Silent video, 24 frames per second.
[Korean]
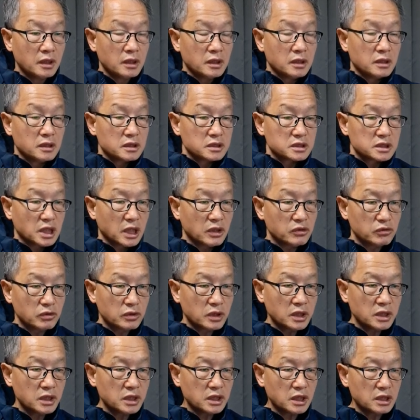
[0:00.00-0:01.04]

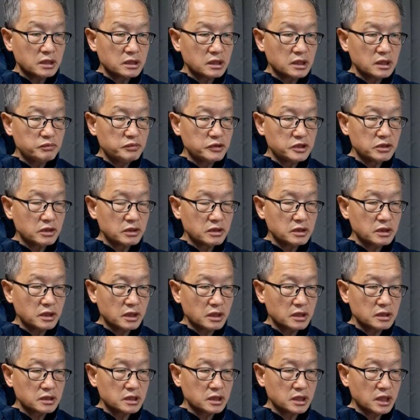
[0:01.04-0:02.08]
상호간의 갈등을
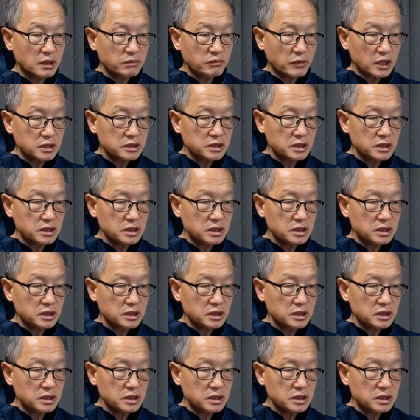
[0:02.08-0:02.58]
빚었는데 그게 마치